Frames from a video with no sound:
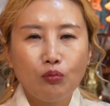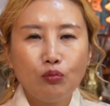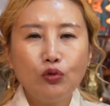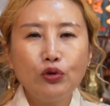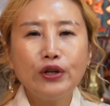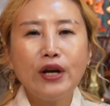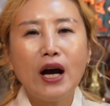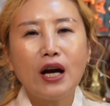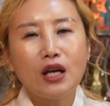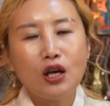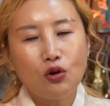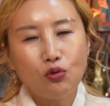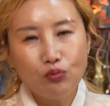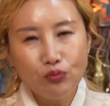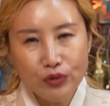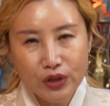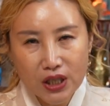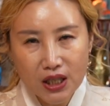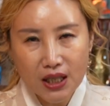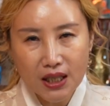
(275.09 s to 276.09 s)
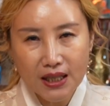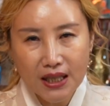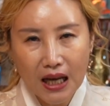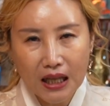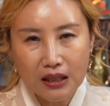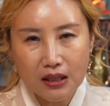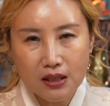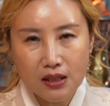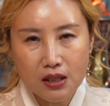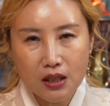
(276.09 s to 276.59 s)
무리하게
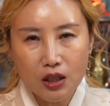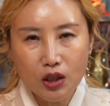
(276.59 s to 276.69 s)
움직인다든지